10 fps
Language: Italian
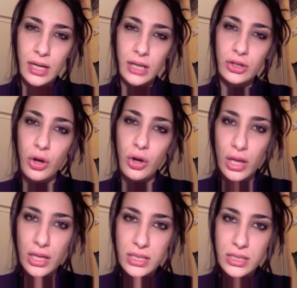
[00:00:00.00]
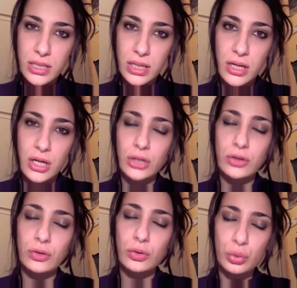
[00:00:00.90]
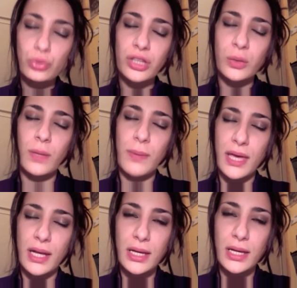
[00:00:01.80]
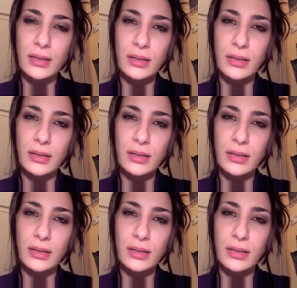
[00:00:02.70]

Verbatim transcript: a togliersi tutti quei peli.